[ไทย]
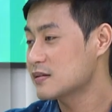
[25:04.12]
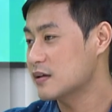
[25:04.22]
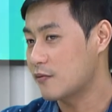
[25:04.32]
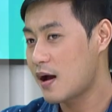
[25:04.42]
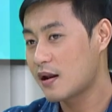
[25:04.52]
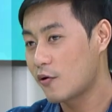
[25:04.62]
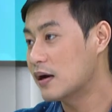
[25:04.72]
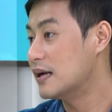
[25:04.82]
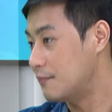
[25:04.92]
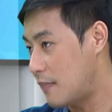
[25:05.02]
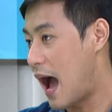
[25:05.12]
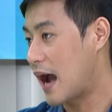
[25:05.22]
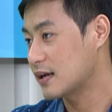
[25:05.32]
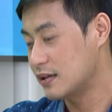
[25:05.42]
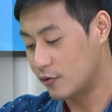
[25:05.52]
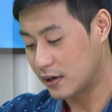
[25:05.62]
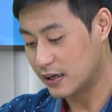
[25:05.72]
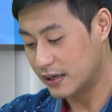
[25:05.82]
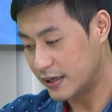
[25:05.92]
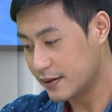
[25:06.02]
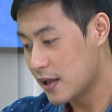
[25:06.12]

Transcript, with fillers: อย่างว่าเราเคยลำบากเราเคย